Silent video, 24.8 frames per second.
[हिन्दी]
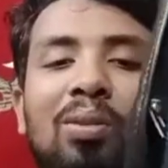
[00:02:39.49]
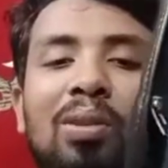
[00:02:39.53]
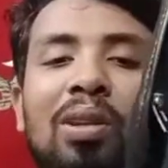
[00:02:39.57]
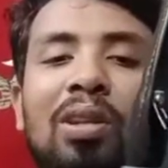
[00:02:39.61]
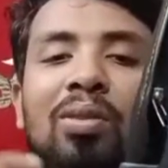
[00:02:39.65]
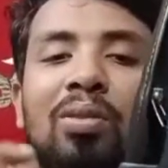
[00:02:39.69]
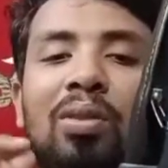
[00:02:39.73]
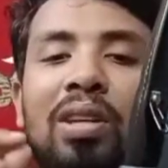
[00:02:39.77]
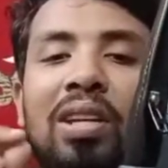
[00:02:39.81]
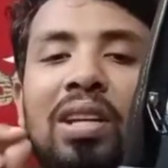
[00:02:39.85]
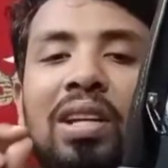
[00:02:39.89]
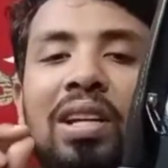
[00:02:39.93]

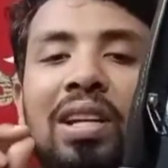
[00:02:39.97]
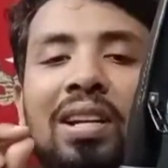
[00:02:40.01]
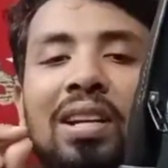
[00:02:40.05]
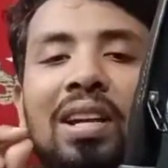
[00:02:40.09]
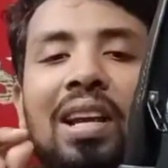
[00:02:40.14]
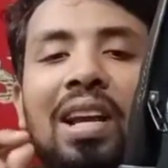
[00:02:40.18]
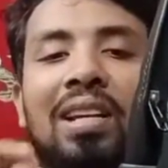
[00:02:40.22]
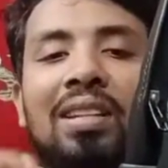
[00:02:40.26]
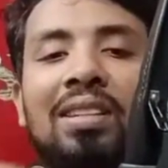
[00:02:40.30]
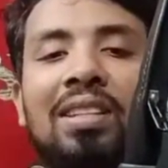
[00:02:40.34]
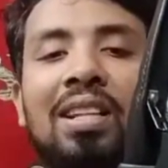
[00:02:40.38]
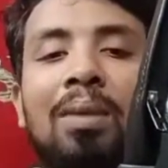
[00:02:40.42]
थोड़ी थोड़ी एक एक
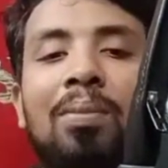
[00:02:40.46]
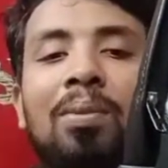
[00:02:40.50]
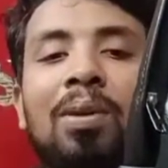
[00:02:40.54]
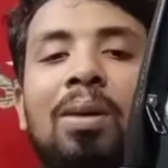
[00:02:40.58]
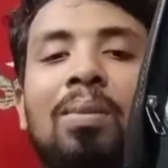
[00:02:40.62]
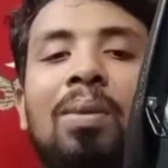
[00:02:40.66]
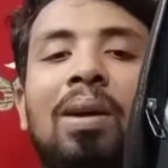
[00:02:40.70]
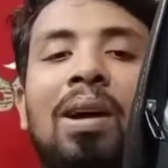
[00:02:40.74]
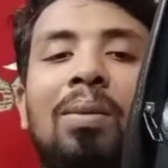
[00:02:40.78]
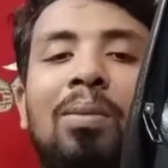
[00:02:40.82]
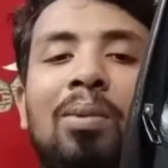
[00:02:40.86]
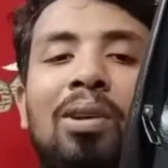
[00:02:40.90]
लाइक से
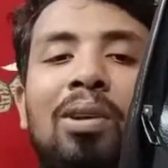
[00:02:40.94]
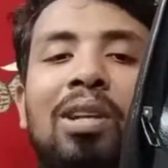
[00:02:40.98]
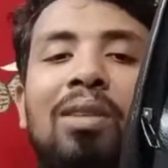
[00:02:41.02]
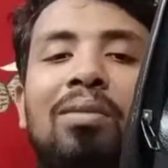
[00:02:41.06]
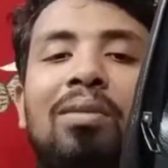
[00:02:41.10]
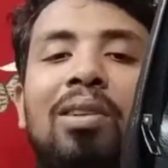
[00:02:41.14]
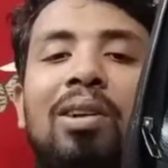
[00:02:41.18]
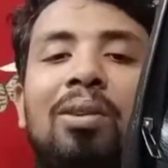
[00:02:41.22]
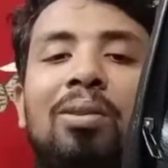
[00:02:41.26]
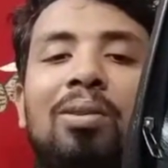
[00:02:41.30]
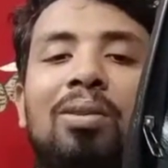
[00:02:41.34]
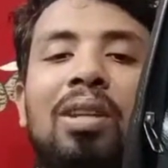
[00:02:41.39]
आपका भाई
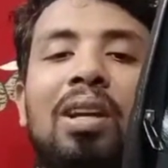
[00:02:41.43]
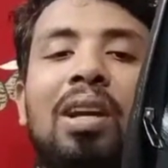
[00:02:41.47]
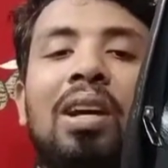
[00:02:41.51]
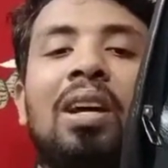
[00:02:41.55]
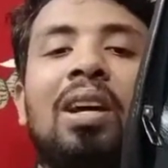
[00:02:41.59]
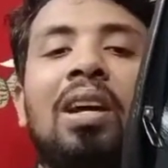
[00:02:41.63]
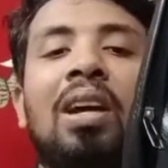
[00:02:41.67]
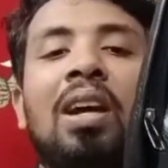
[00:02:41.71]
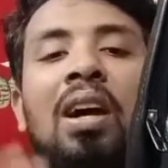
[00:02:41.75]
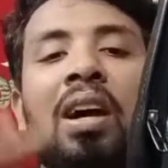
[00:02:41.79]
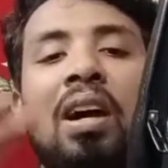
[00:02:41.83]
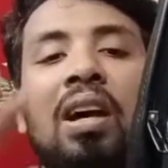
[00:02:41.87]
मोटिवेट होता है